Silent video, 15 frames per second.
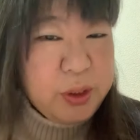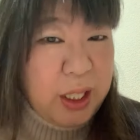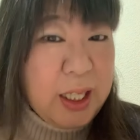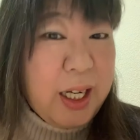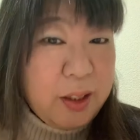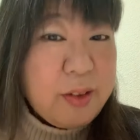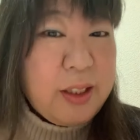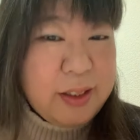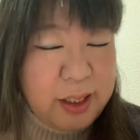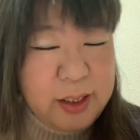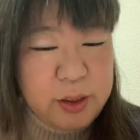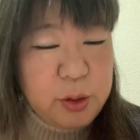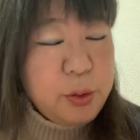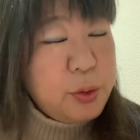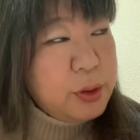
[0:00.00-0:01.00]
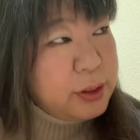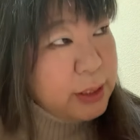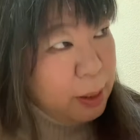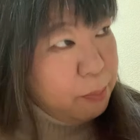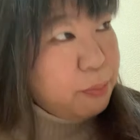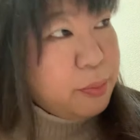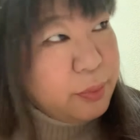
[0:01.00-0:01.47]
かかるかな。13
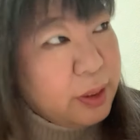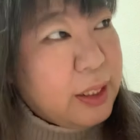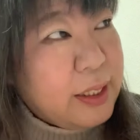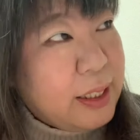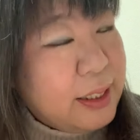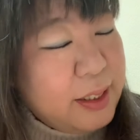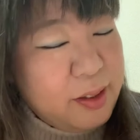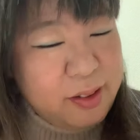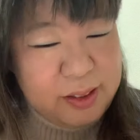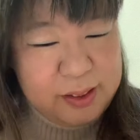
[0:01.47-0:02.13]
分だったかな。